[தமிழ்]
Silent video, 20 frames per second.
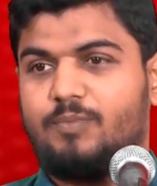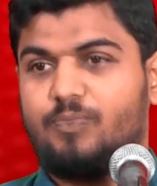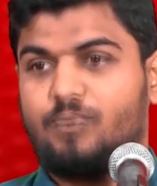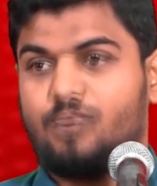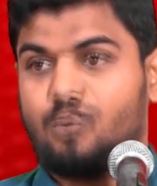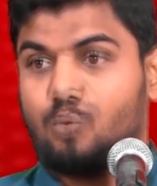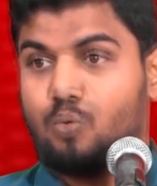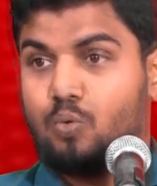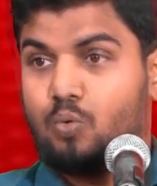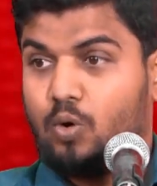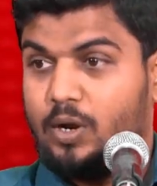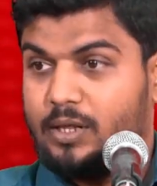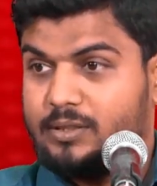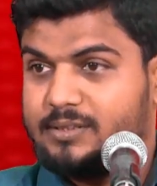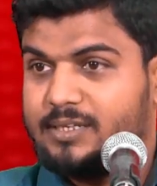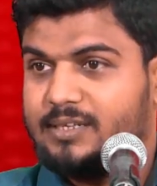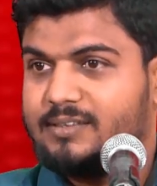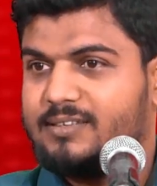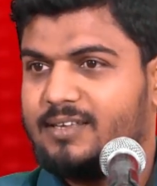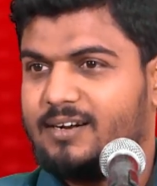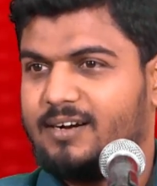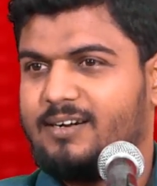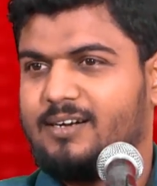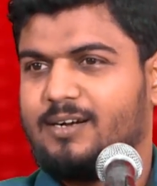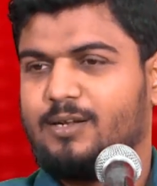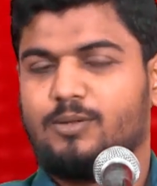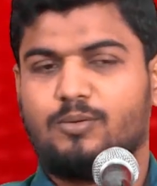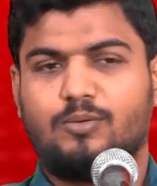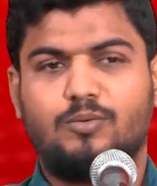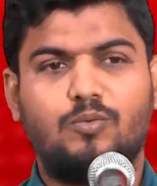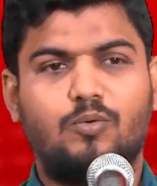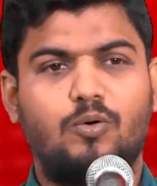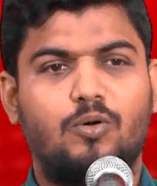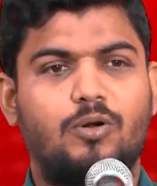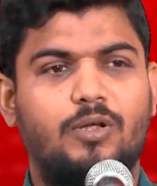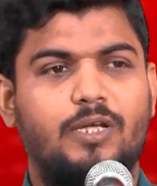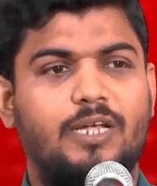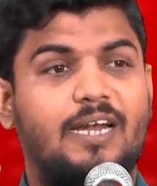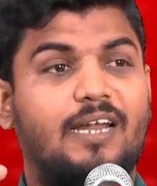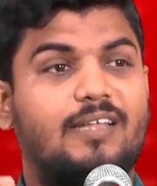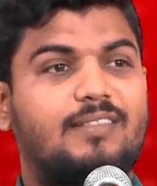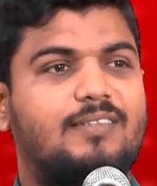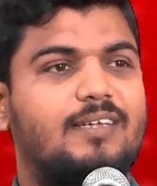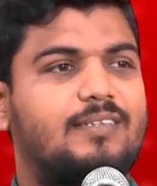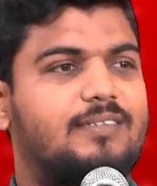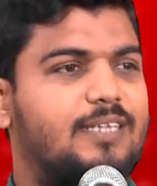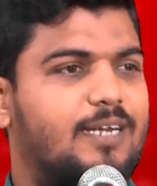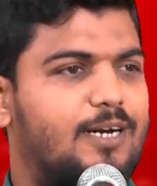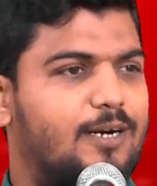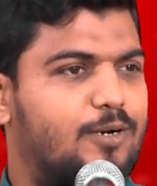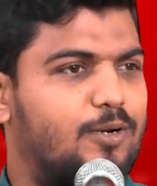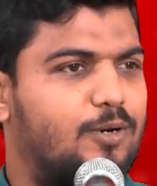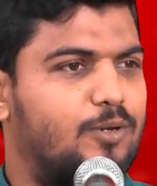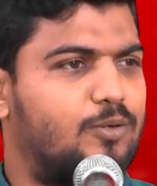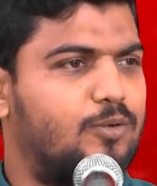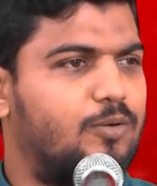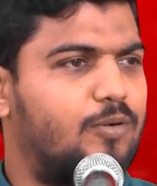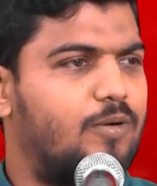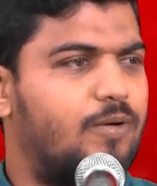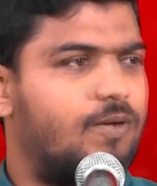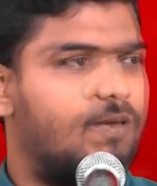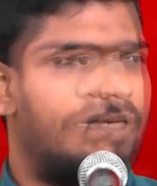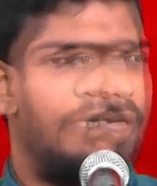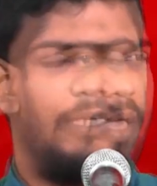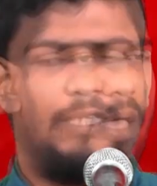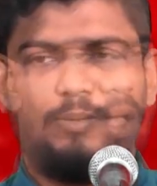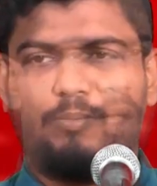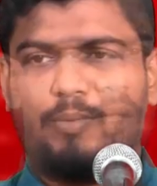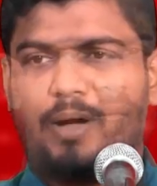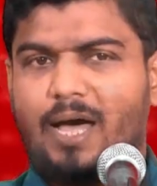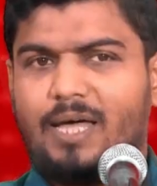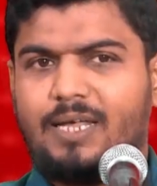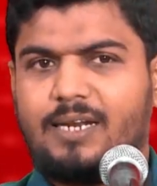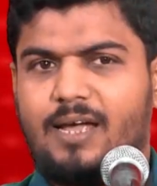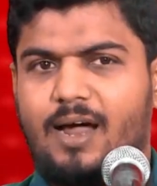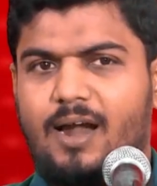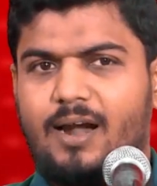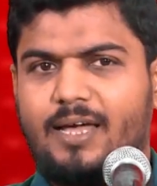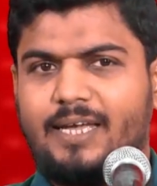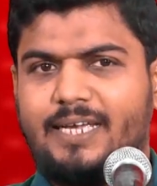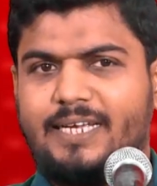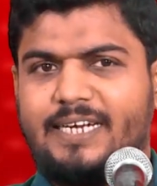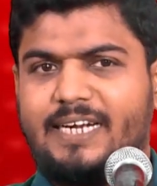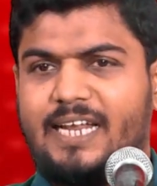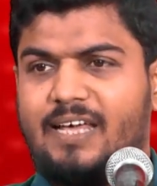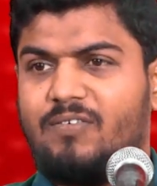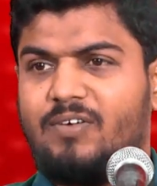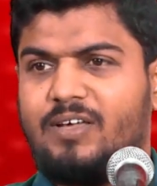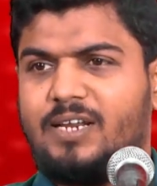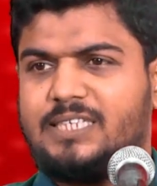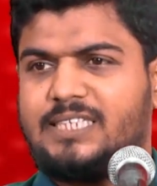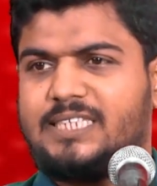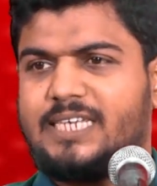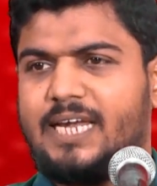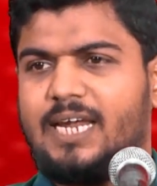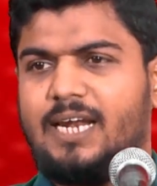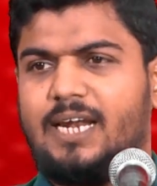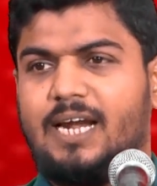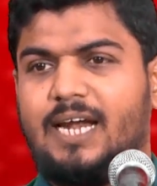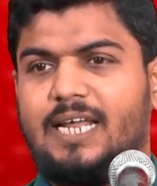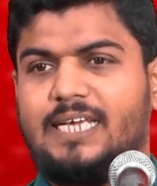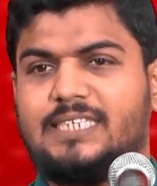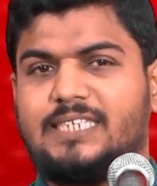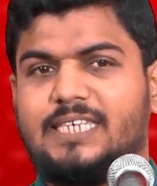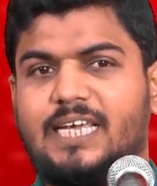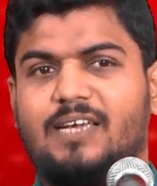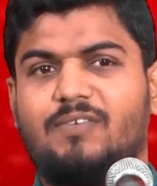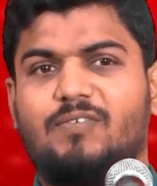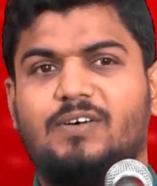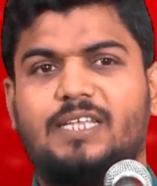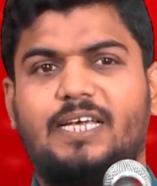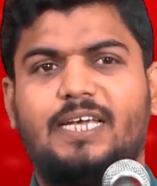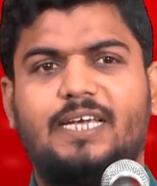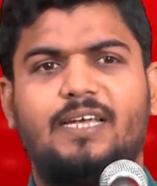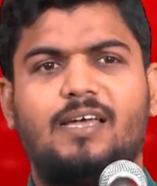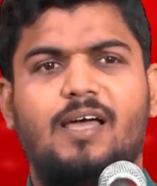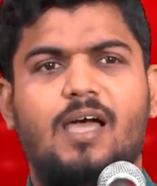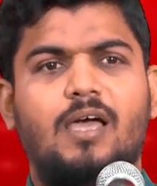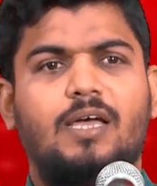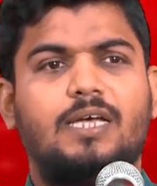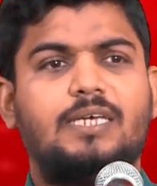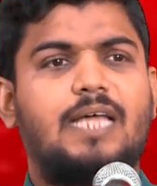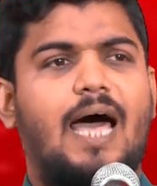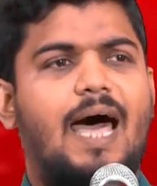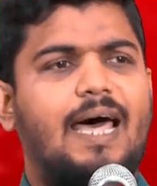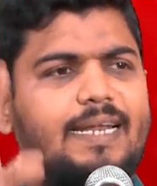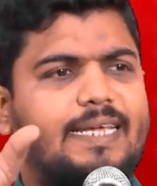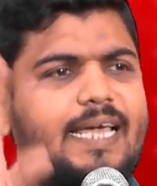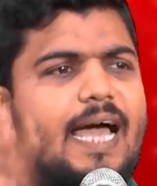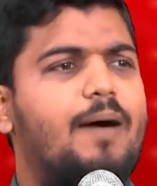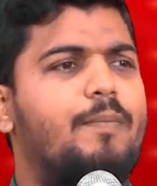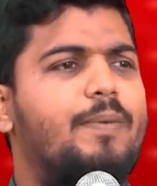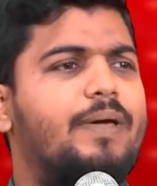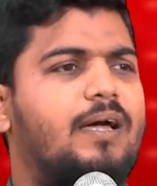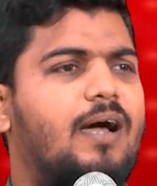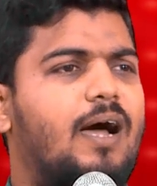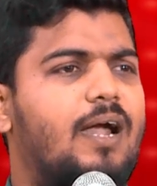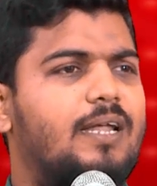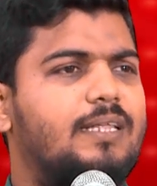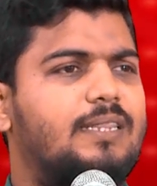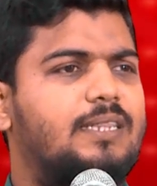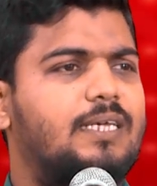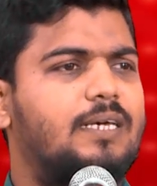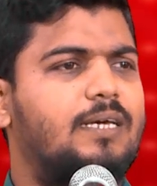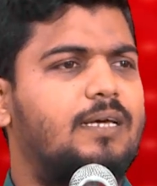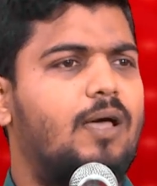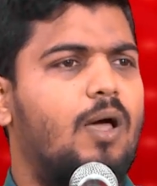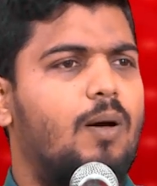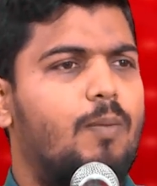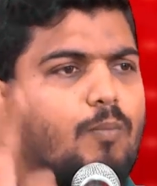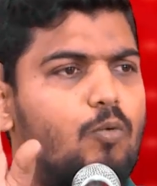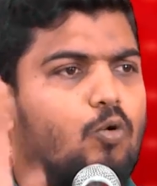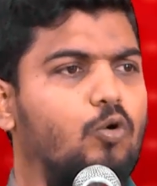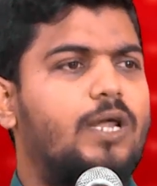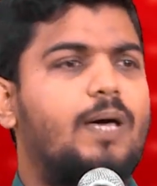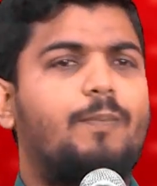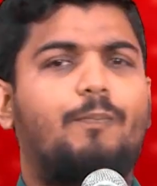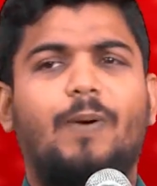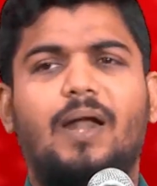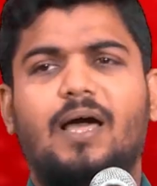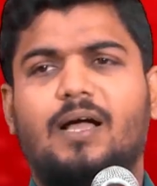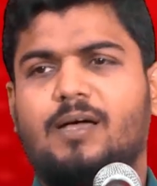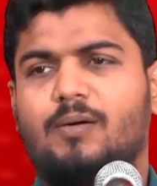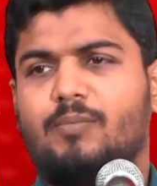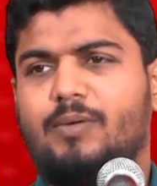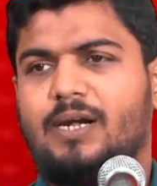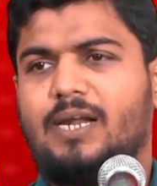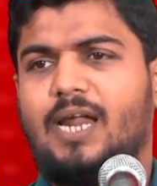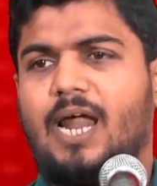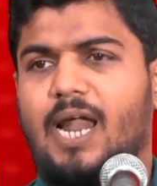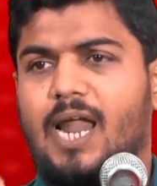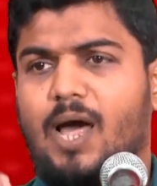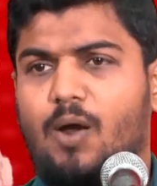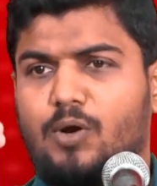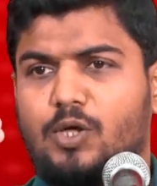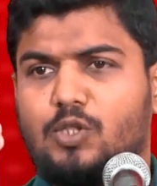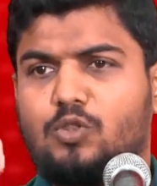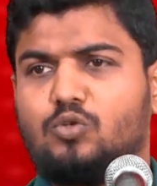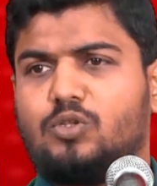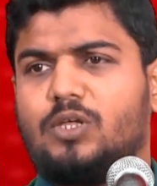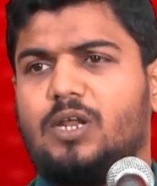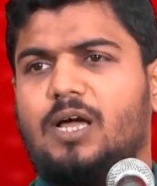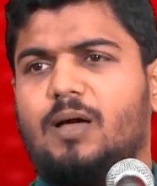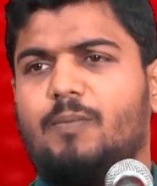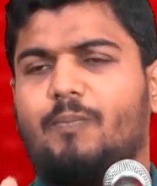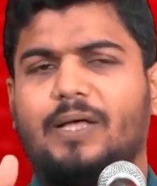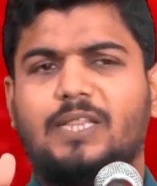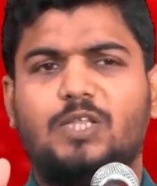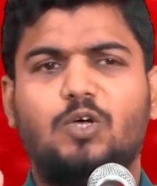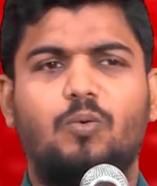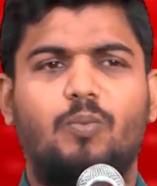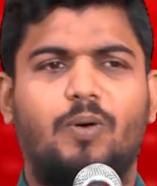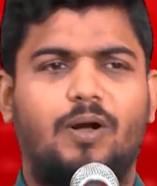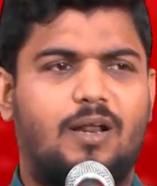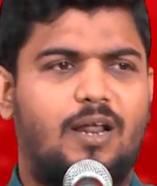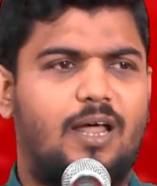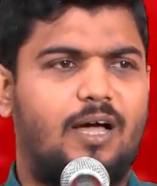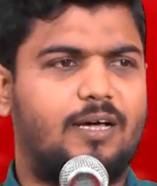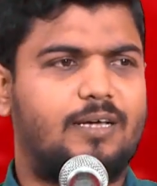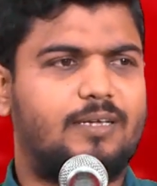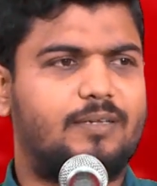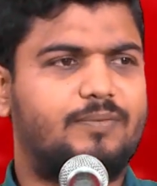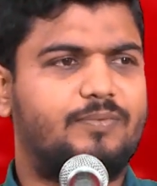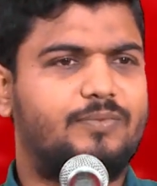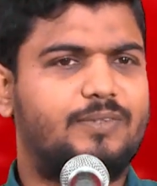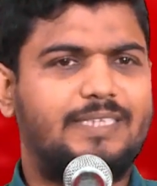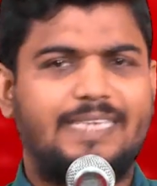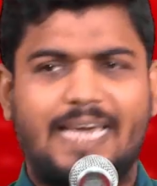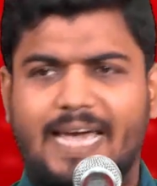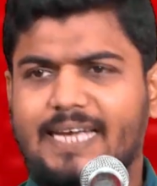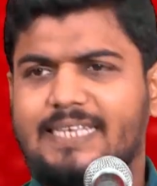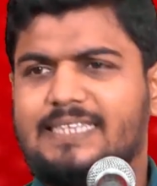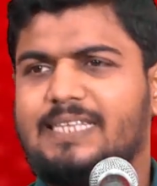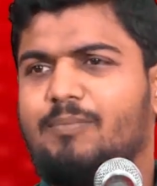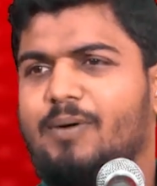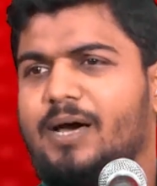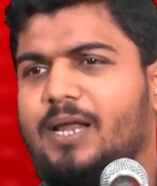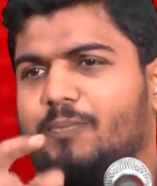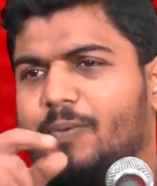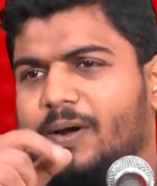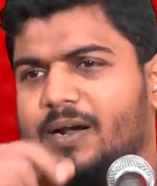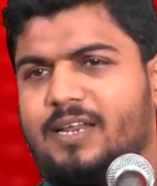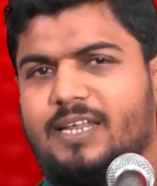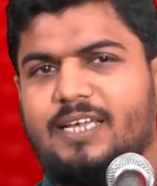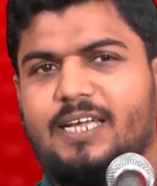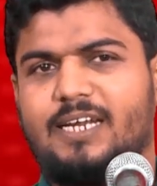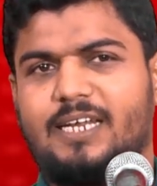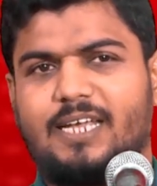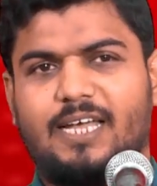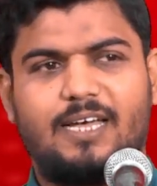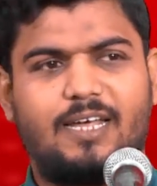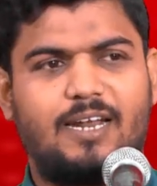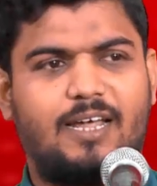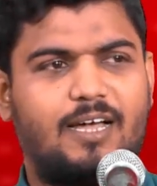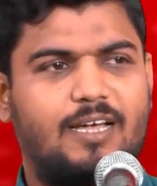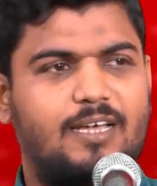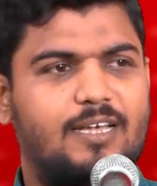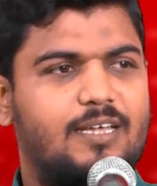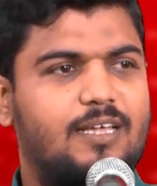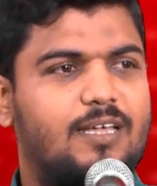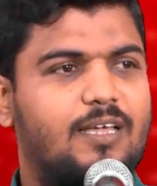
ஒரு குலத்தை திரட்டுறதும் ஒரு இனத்தை திரட்டுறதும் இது மாதிரியான இனவெறி செயல்களை செய்வதை இது அறியாமை காலத்து மூடப்பழக்கம் என்று அல்லாவுடைய தூதரங்க பதிவு பண்ணுறாங்க ஏன் இந்த மாதிரி பண்ணுறீங்கன்னு கேட்குறாங்க